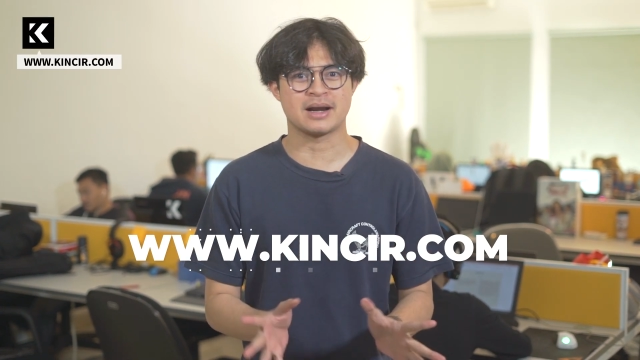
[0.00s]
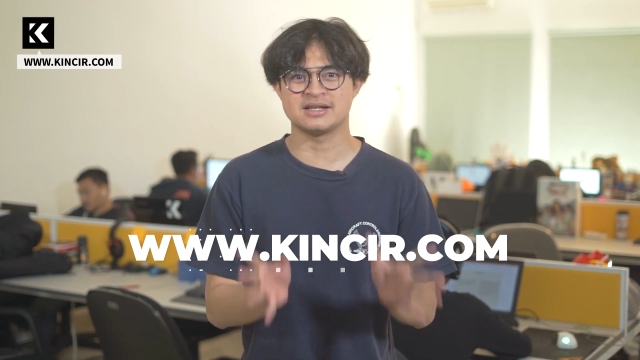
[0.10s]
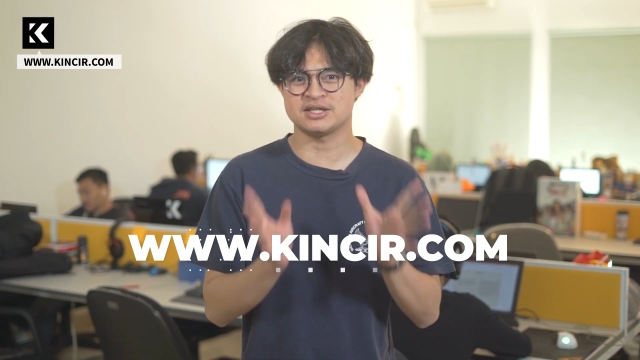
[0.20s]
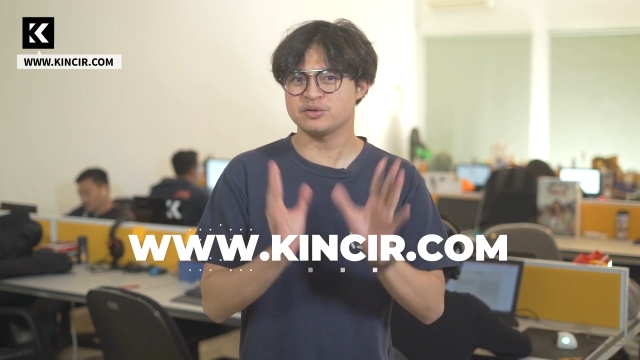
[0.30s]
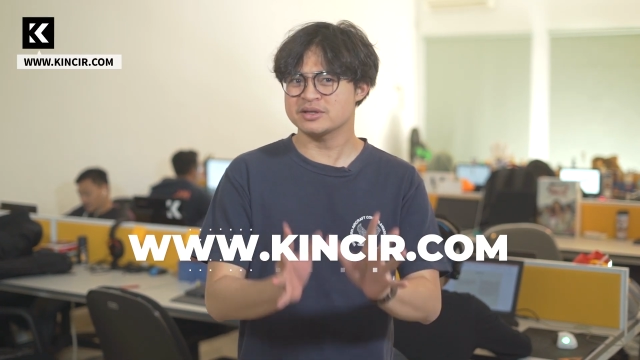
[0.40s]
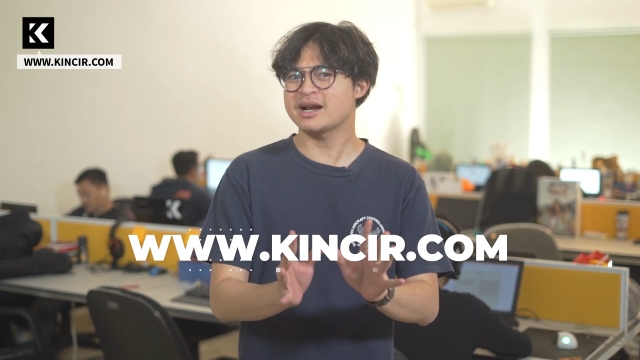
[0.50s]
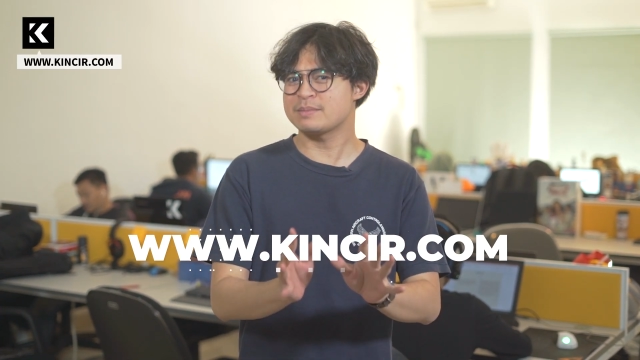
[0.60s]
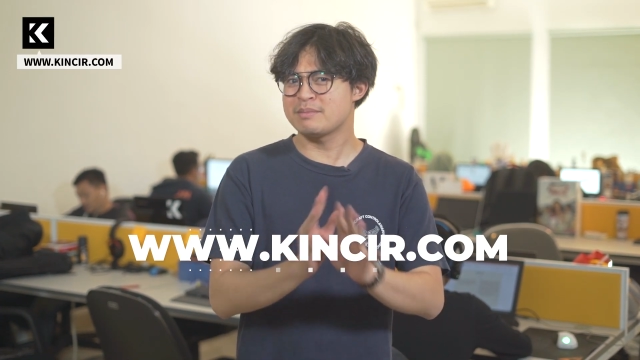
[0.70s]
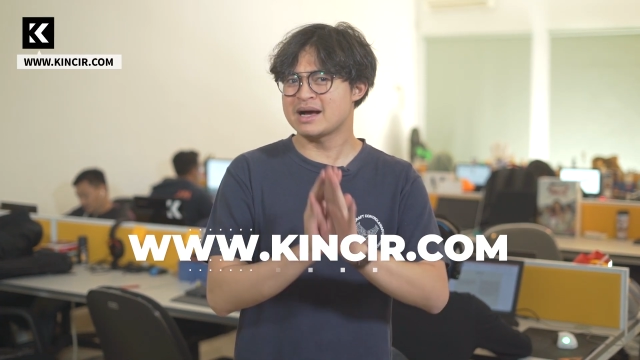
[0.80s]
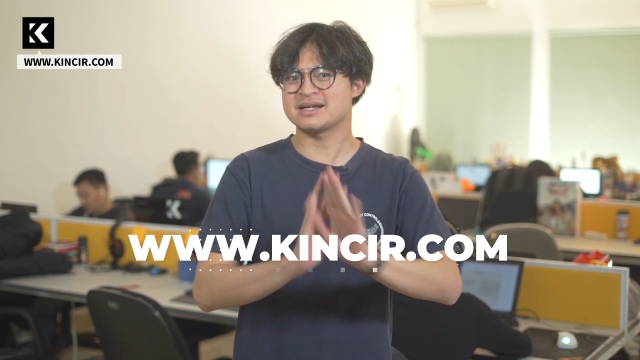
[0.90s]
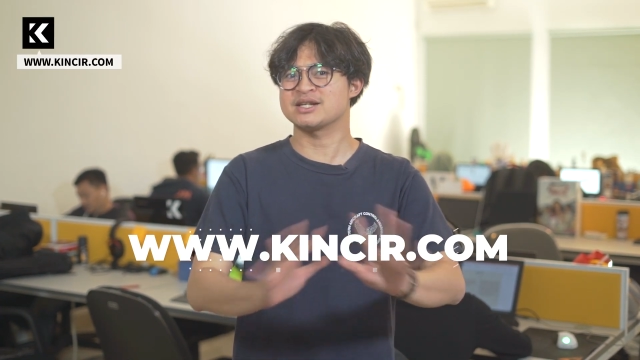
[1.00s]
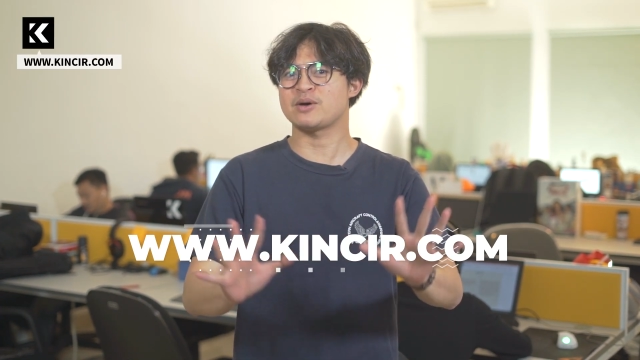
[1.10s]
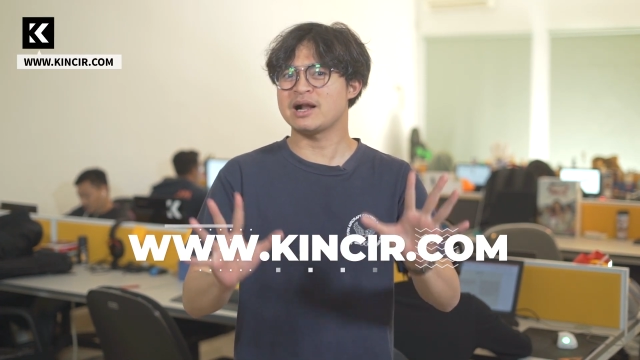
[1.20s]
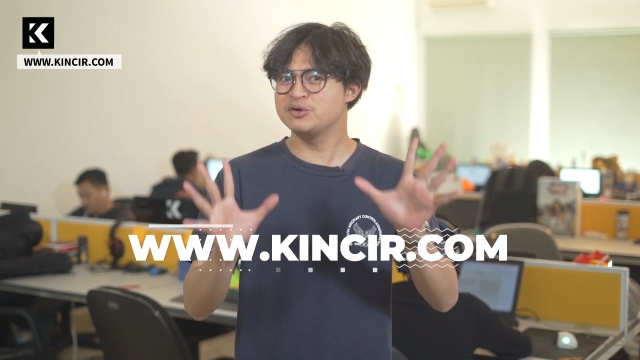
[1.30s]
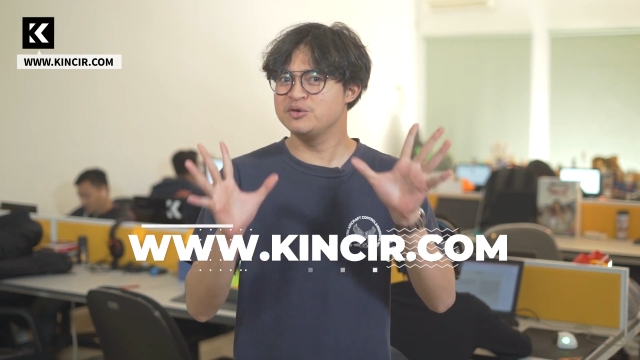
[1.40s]
karena di situ kita ada pembahasan
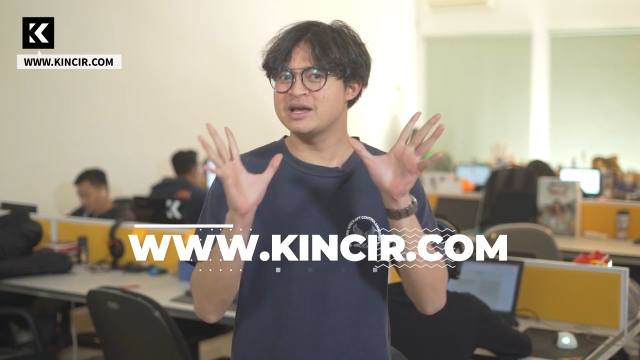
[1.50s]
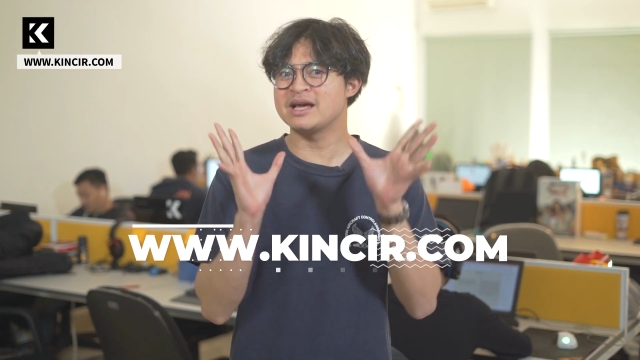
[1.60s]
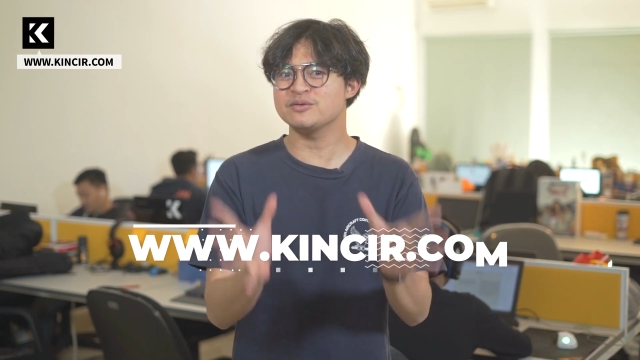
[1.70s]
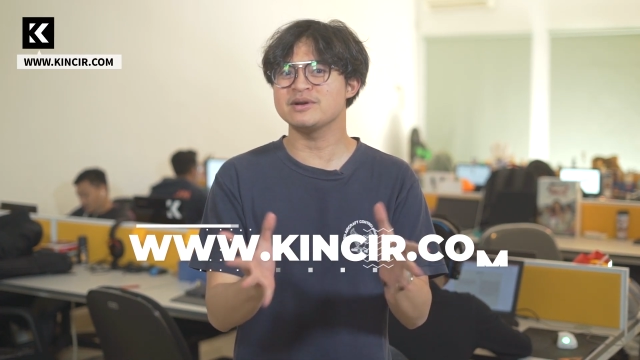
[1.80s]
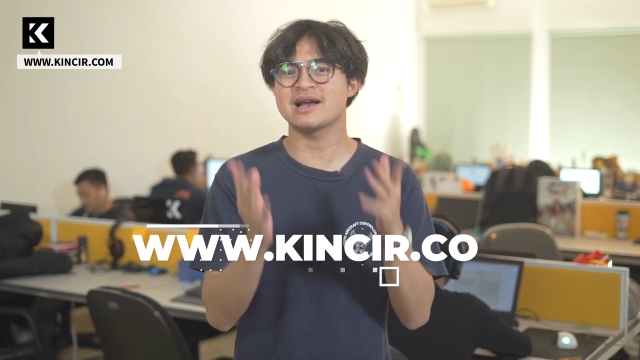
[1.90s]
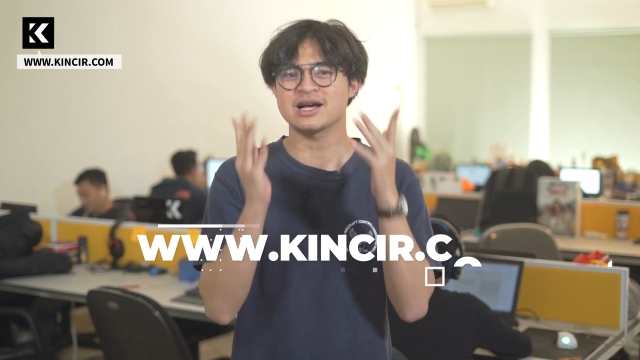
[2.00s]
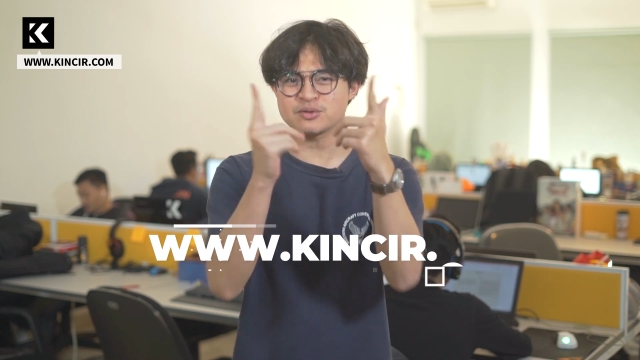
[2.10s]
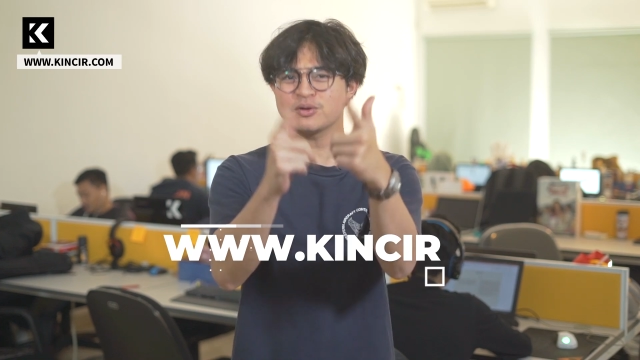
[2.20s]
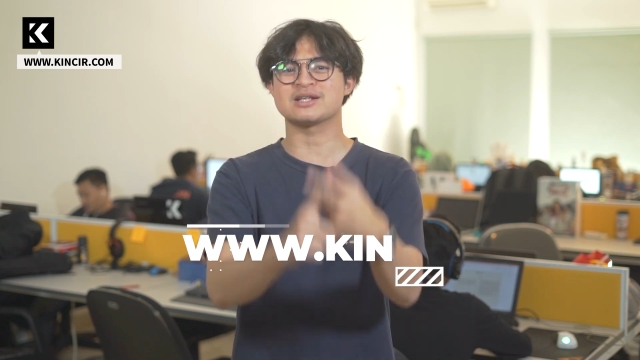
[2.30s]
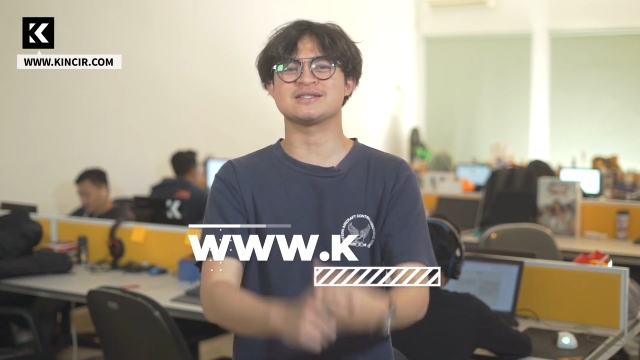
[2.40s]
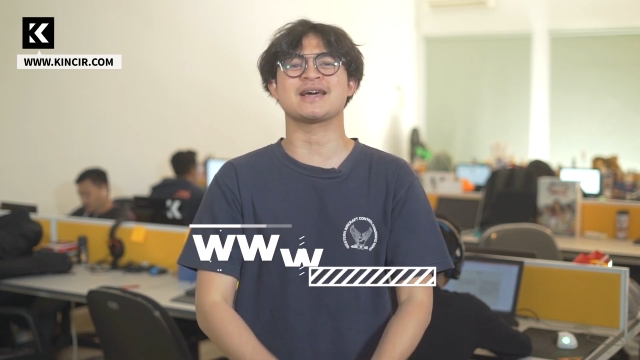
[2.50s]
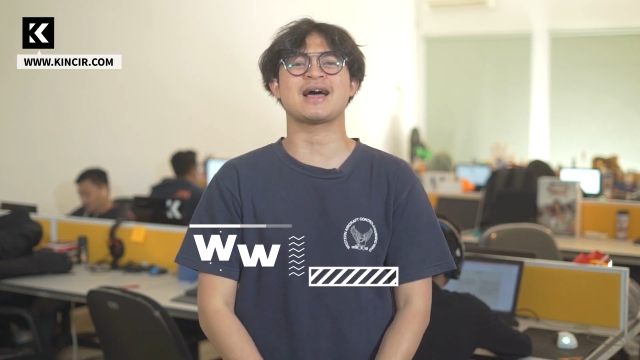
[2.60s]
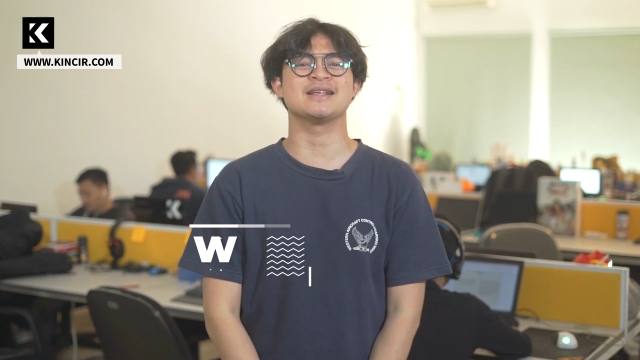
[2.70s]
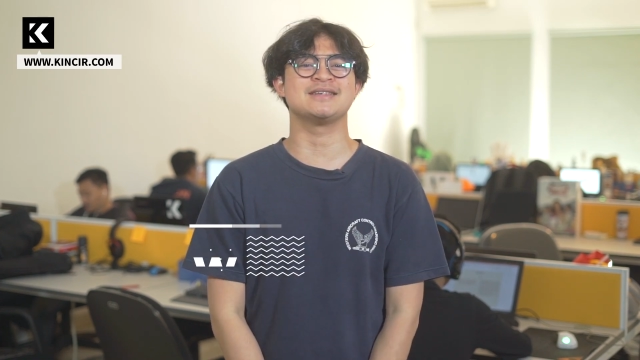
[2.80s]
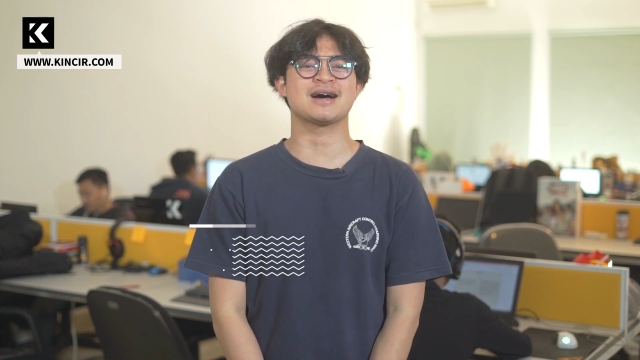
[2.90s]
soal dunia itu dan langsunglah cek
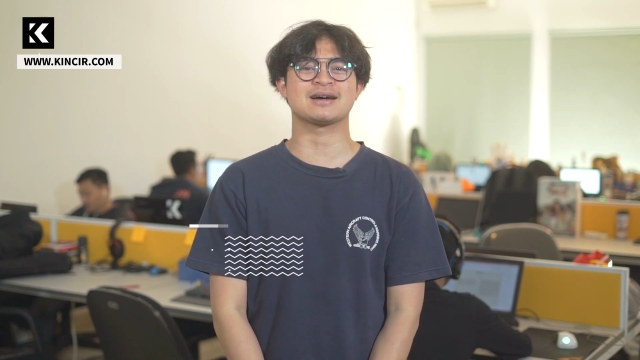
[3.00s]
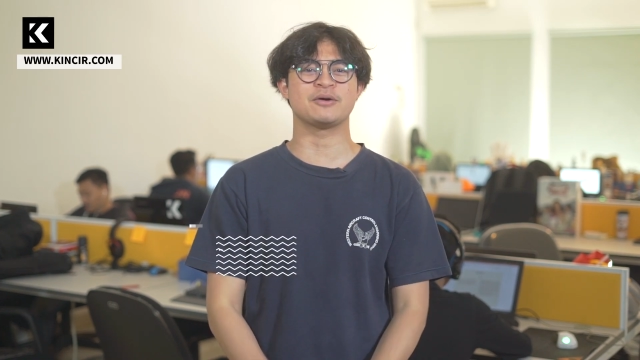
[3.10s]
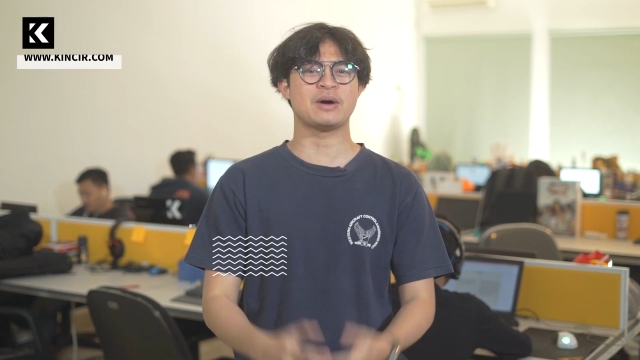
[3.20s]
aja ke